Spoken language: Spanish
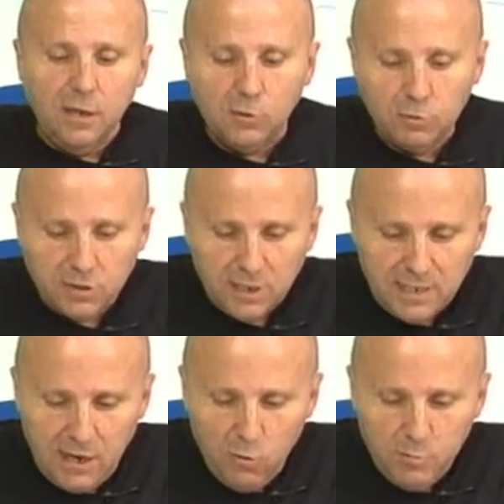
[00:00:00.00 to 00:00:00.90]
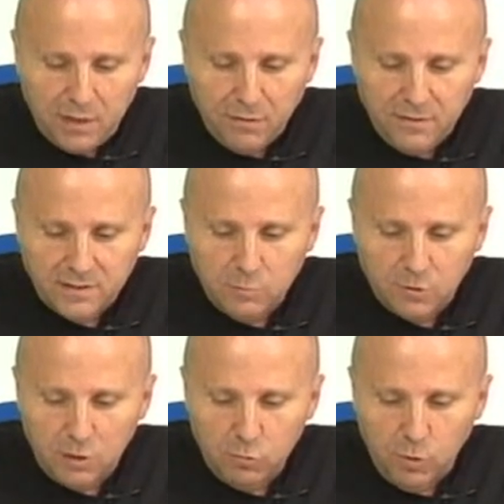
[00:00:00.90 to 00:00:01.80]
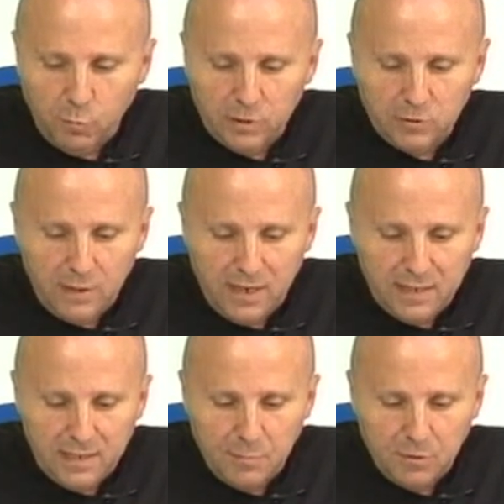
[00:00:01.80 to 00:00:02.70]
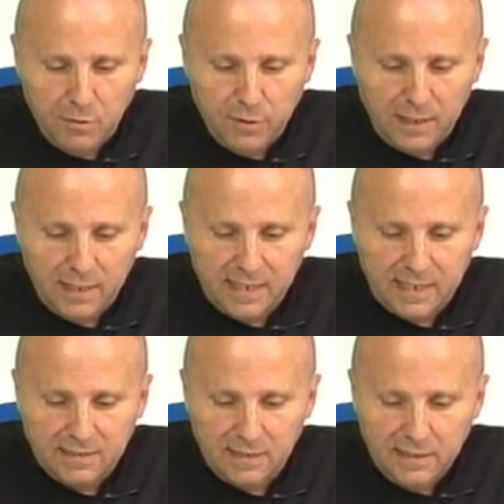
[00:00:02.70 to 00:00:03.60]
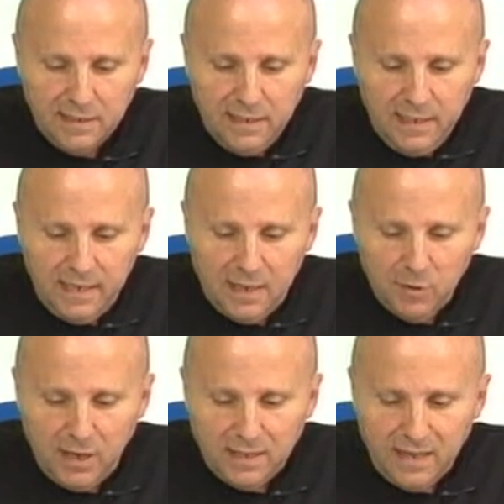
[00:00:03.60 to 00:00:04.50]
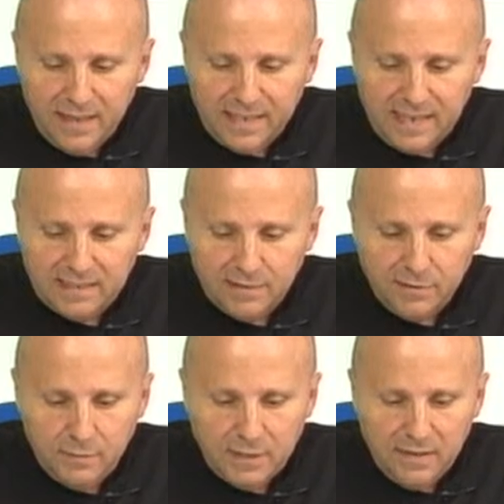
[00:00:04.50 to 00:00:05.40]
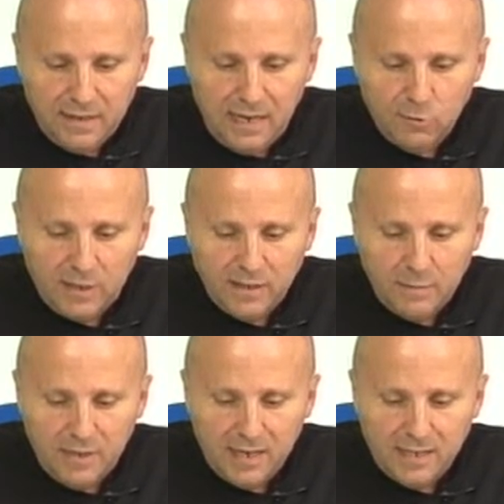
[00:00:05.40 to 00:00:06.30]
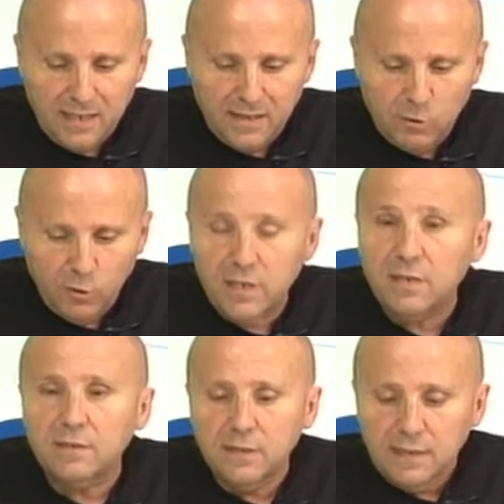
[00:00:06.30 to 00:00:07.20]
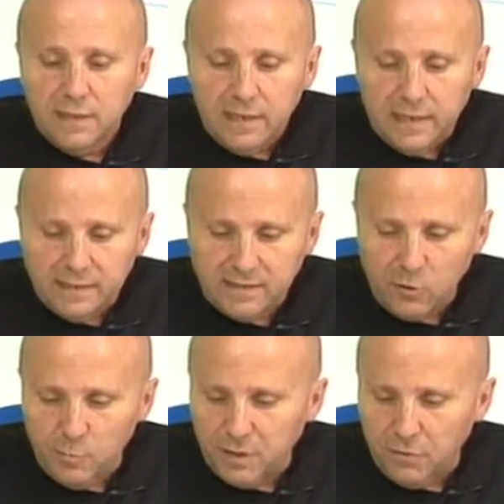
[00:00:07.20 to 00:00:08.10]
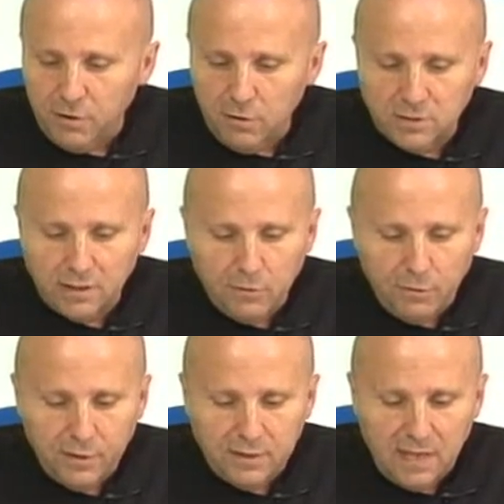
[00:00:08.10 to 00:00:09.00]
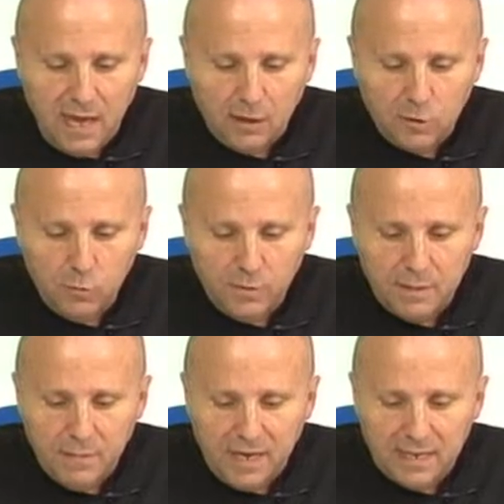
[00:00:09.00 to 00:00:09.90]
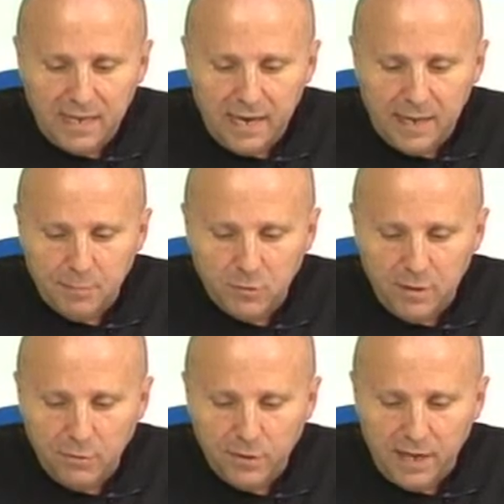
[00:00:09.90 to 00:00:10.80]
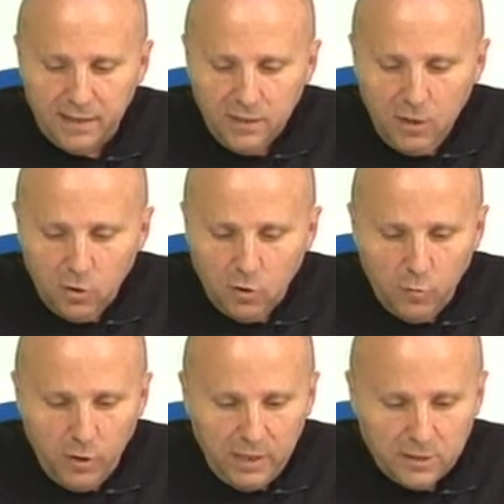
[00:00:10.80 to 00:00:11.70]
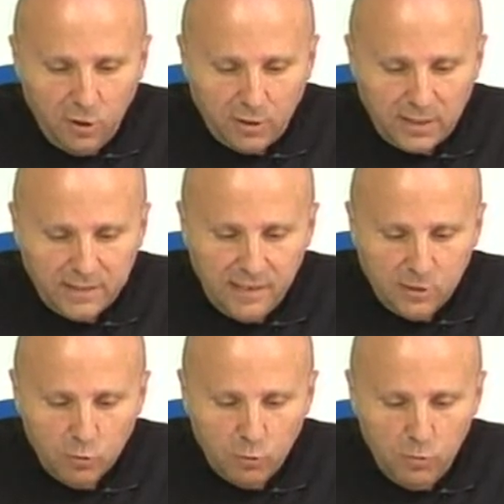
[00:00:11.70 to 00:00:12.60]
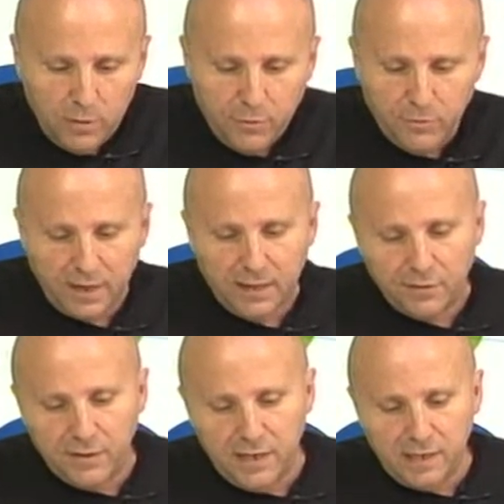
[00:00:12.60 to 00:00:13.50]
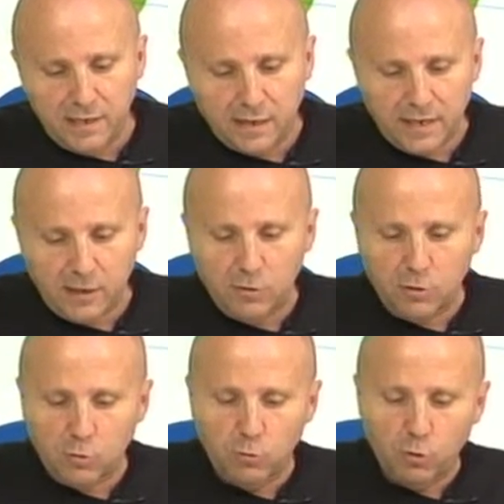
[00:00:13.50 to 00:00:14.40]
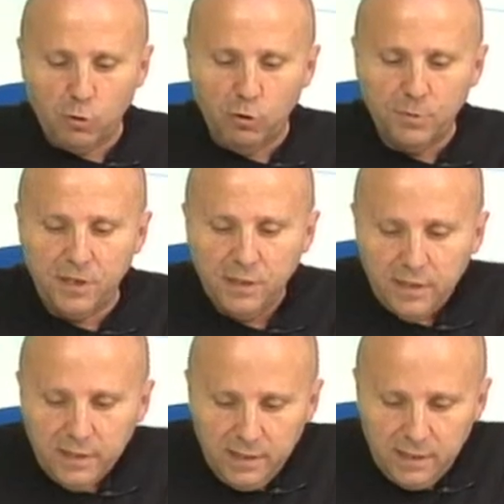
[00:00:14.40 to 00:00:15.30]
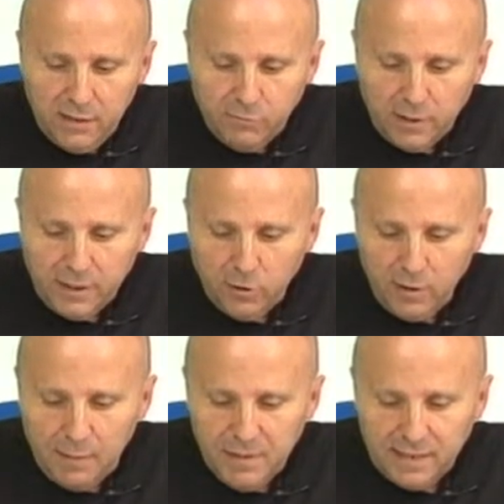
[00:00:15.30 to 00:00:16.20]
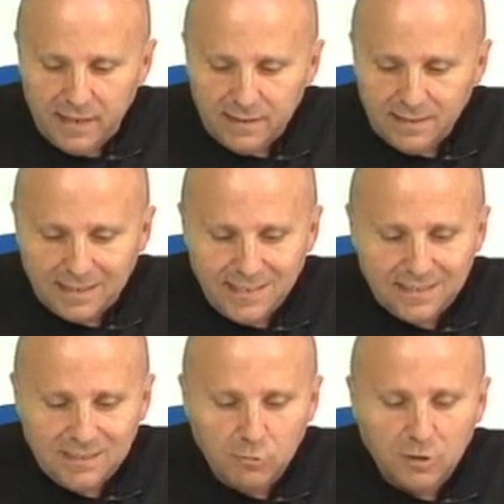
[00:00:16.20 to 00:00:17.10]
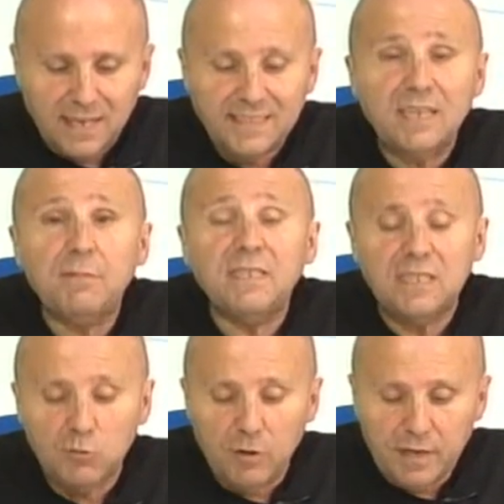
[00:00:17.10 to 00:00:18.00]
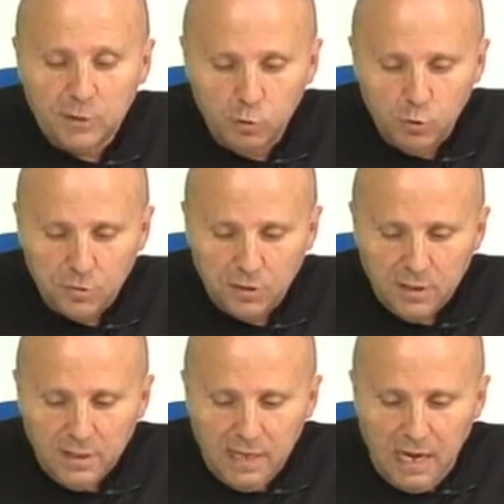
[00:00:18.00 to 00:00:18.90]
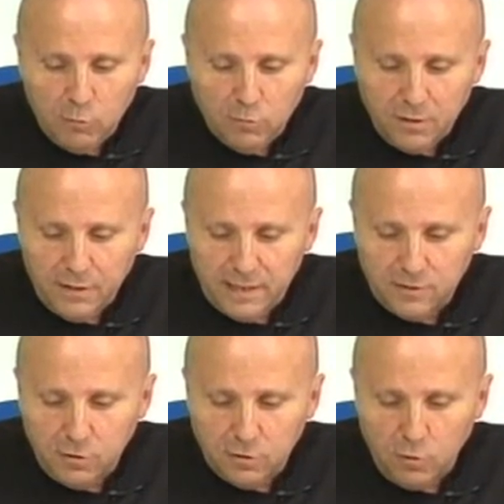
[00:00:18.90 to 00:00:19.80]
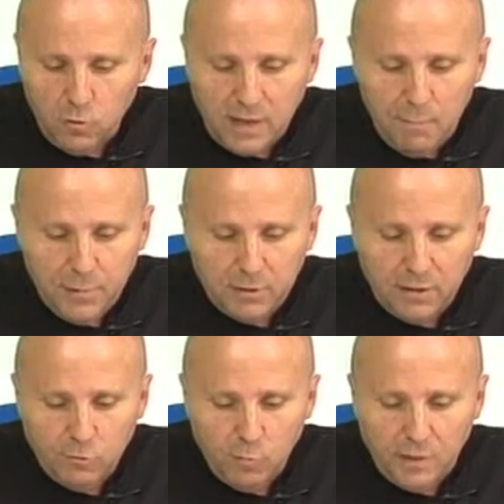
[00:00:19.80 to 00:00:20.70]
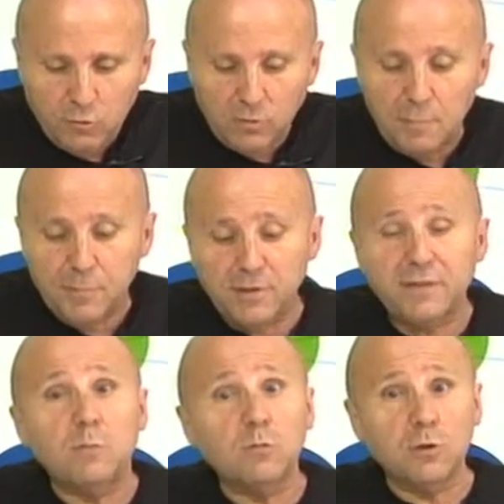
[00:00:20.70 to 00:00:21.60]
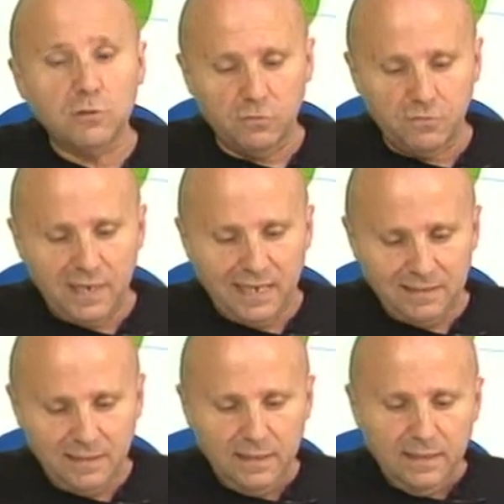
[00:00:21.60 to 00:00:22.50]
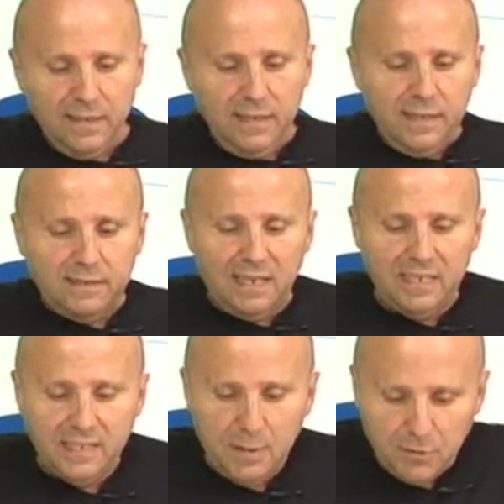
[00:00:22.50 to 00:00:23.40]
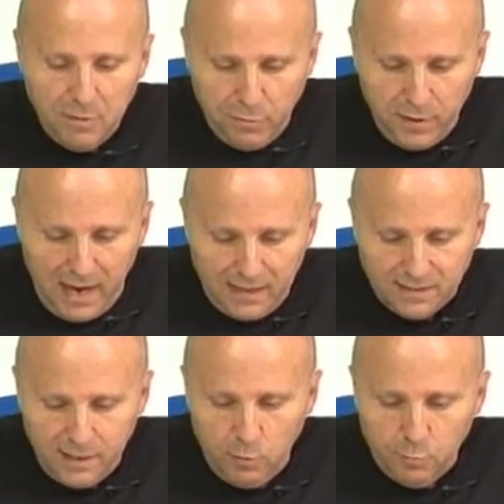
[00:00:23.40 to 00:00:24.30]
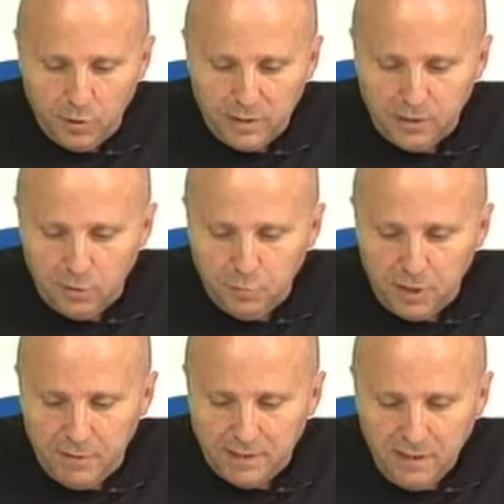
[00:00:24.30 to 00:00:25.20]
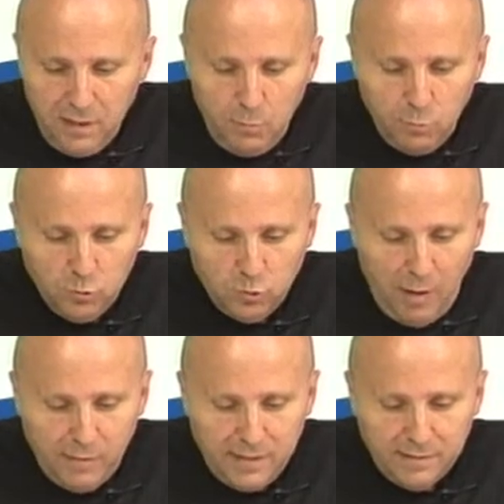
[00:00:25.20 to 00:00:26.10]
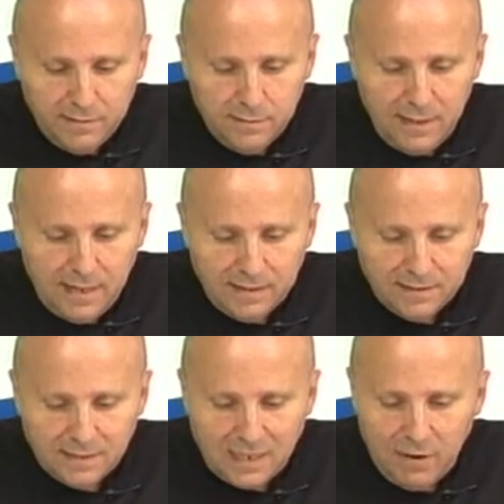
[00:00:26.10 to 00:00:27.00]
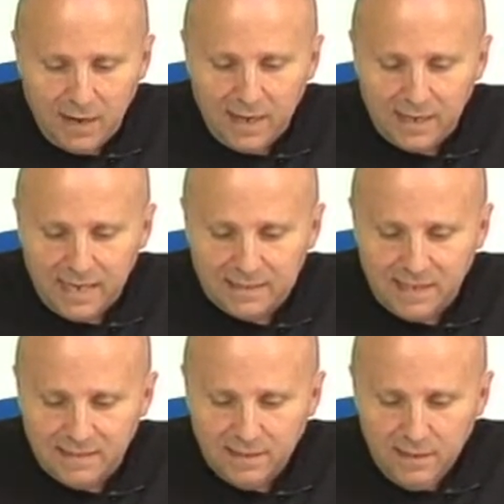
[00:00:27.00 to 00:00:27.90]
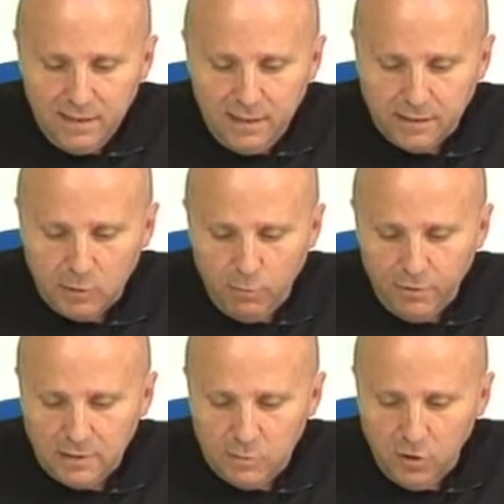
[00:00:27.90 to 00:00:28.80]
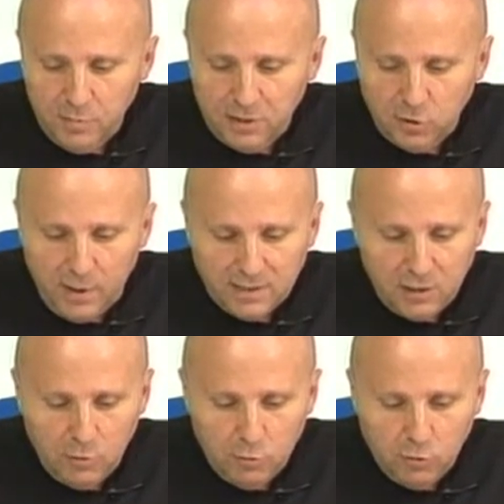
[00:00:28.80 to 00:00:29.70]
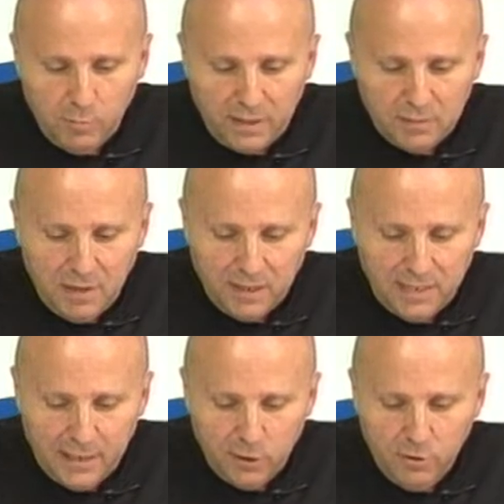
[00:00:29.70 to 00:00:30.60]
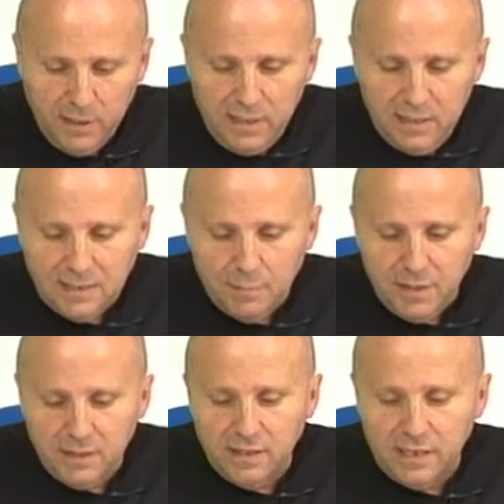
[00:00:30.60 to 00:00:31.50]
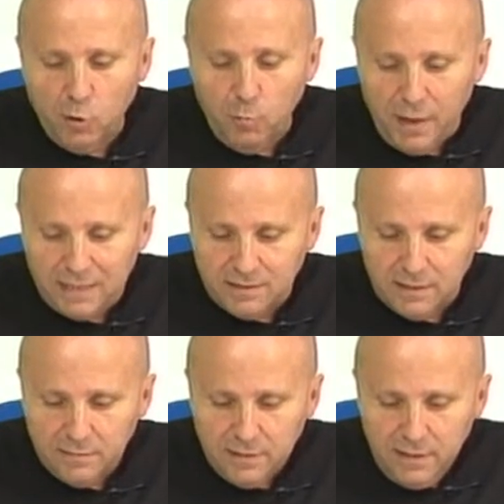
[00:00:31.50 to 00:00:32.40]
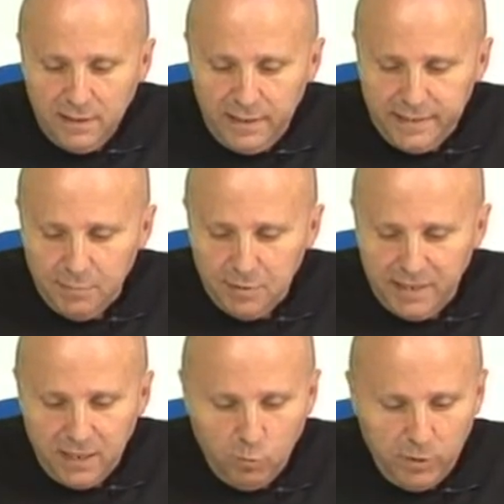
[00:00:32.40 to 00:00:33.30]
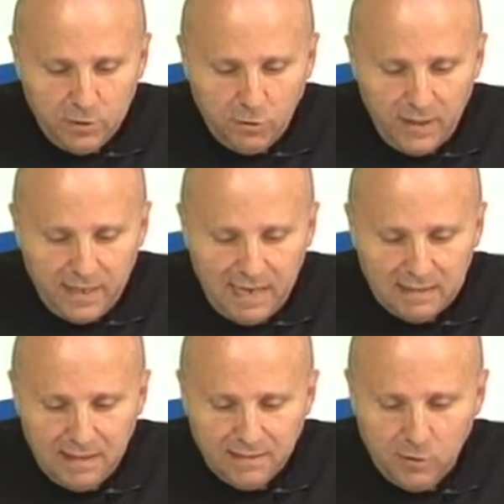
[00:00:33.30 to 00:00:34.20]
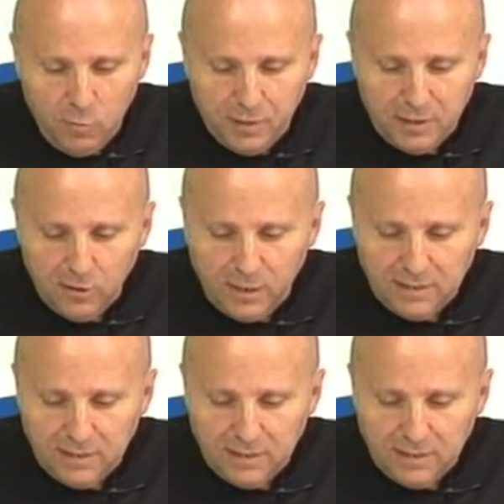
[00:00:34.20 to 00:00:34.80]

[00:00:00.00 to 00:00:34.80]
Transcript: conseguía un merecidísimo segundo puesto en la liguilla provincial de karate en la modalidad de kata celebrada en la localidad malagueña de Coín. En esta competición se dieron cita a clubes de Málaga y la provincia como el Torres, el Sucuri, Ciudad Jardín, el Récord, Curo, Obi, eh, Fuengirola, Mijas y así hasta un total de 29 clubes algunos de estos con campeones de Europa y subcampeones del mundo en sus filas. Esta liguilla provincial se compone de dos pruebas puntuables en las que se trabajan catas, ejecución de movimiento básico en un combate imaginario y también de combate. En el primer encuentro de catas, el competidor